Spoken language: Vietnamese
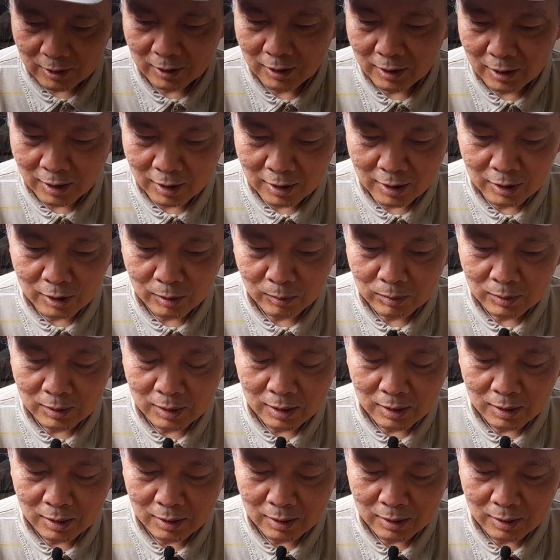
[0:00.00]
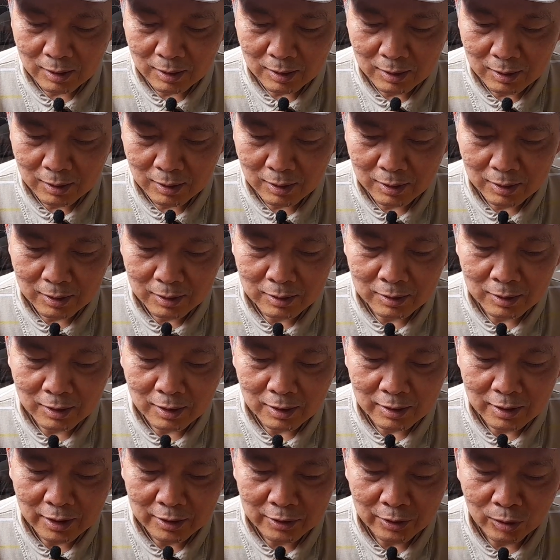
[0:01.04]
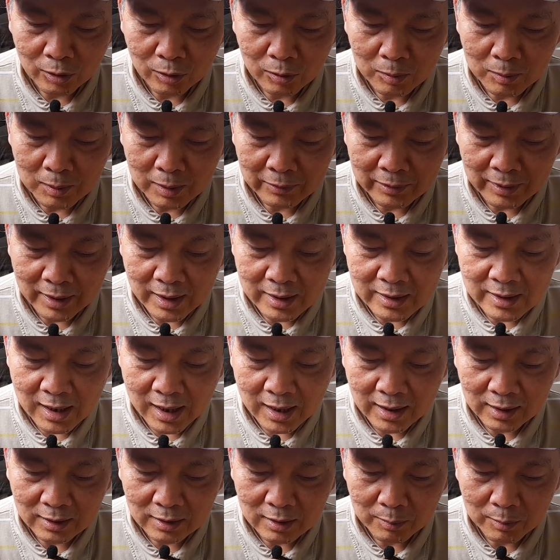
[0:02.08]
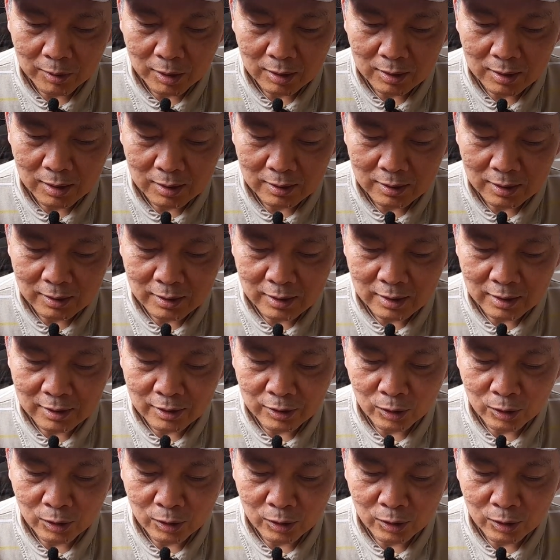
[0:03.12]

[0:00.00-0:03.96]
những cái trung à, những cái dịch vụ là phải sai ăn carbon đó những cái dịch